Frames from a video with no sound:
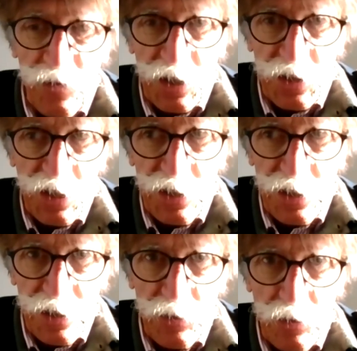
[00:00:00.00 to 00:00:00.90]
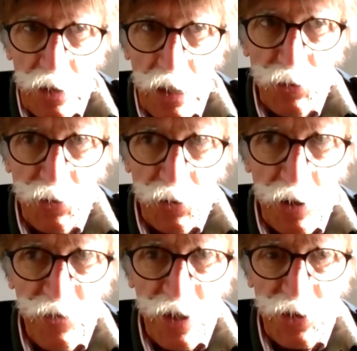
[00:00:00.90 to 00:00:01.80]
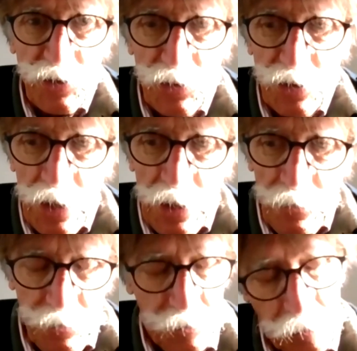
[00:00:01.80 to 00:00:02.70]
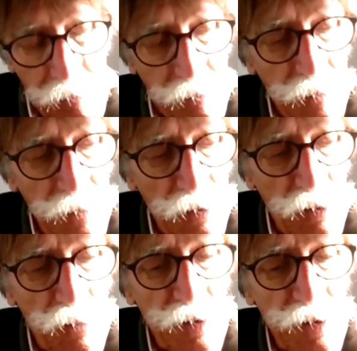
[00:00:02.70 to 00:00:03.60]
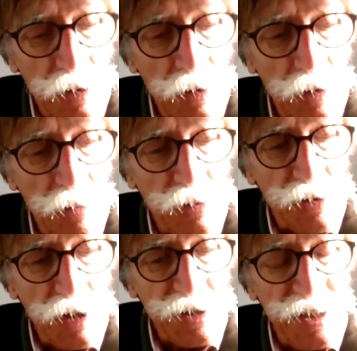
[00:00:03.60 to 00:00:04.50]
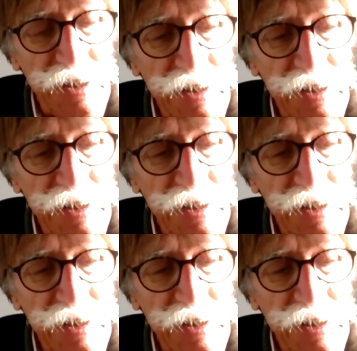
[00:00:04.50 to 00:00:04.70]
du fact-checking et de la lutte contre les fake news depuis plusieurs